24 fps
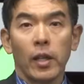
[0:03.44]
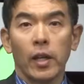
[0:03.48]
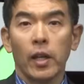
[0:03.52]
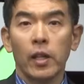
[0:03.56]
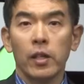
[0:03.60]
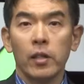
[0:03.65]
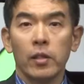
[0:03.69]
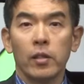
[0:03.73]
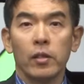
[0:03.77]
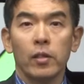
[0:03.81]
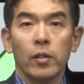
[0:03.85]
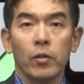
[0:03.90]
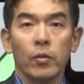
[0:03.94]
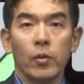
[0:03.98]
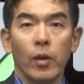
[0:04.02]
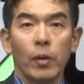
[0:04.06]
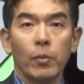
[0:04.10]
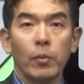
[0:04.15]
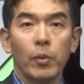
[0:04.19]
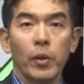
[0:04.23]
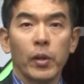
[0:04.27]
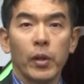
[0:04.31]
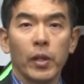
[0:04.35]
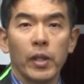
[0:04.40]
가르치는
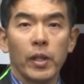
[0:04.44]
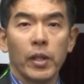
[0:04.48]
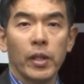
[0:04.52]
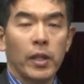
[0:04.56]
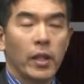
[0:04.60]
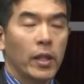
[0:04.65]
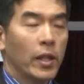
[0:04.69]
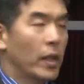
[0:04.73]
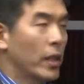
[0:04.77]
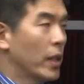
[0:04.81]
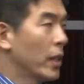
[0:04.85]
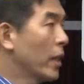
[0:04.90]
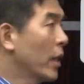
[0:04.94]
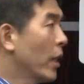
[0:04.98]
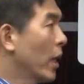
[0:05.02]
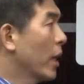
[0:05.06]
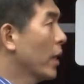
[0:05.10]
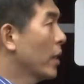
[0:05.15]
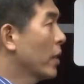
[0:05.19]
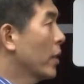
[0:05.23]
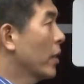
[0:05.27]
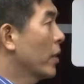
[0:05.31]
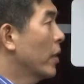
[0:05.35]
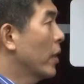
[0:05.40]
과목이
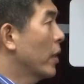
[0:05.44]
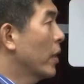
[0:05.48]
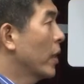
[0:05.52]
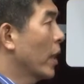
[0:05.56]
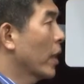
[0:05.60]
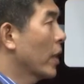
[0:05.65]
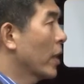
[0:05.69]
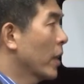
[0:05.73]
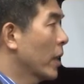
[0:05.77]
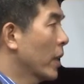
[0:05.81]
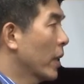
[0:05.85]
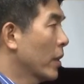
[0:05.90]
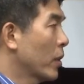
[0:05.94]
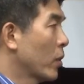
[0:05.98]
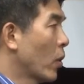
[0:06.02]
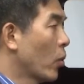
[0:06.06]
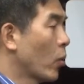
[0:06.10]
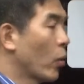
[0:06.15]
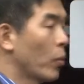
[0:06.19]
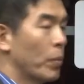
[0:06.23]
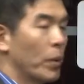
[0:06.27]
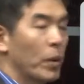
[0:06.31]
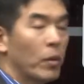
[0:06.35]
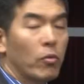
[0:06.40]
2학년 1학기
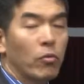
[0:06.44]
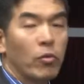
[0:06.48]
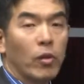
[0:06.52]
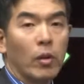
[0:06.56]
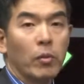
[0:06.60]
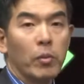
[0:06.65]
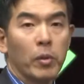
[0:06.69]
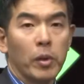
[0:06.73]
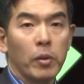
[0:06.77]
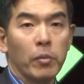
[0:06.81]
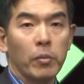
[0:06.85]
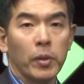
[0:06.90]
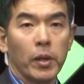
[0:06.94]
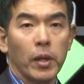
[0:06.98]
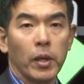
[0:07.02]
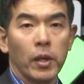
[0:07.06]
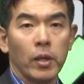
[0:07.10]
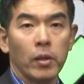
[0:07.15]
전공 필수 과목입니다.